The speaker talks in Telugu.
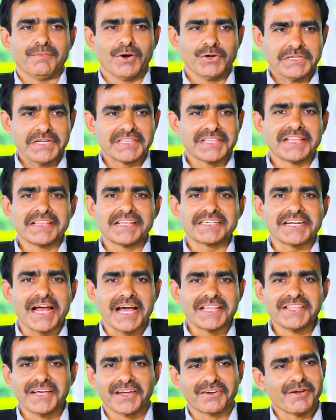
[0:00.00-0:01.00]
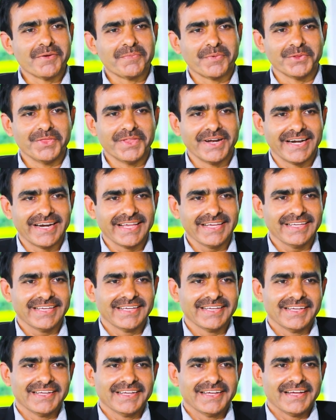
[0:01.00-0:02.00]
భవిష్యత్ అంతా షాద్ నగర్ వైపు ఉందండి
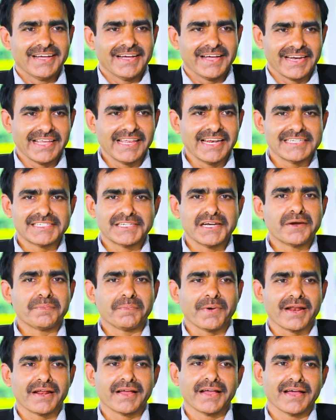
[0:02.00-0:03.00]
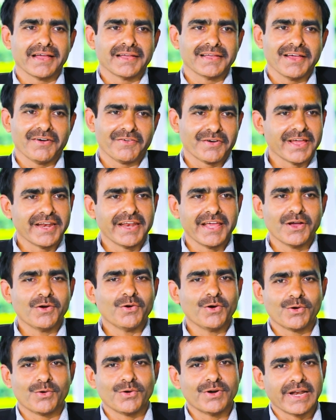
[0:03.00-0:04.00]
రియల్ ఎస్టేట్ పరంగా ఎవరైనా ఏం
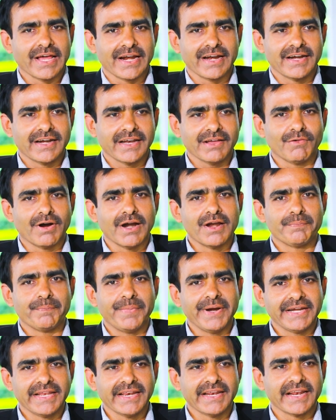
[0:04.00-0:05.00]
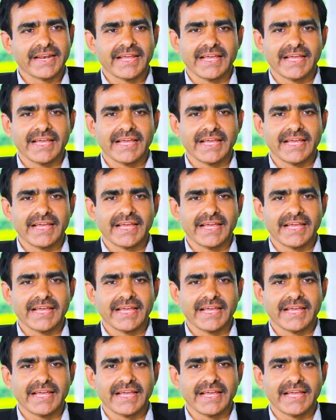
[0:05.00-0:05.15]
కోరుకుంటారంటే వాళ్ళు పెట్టిన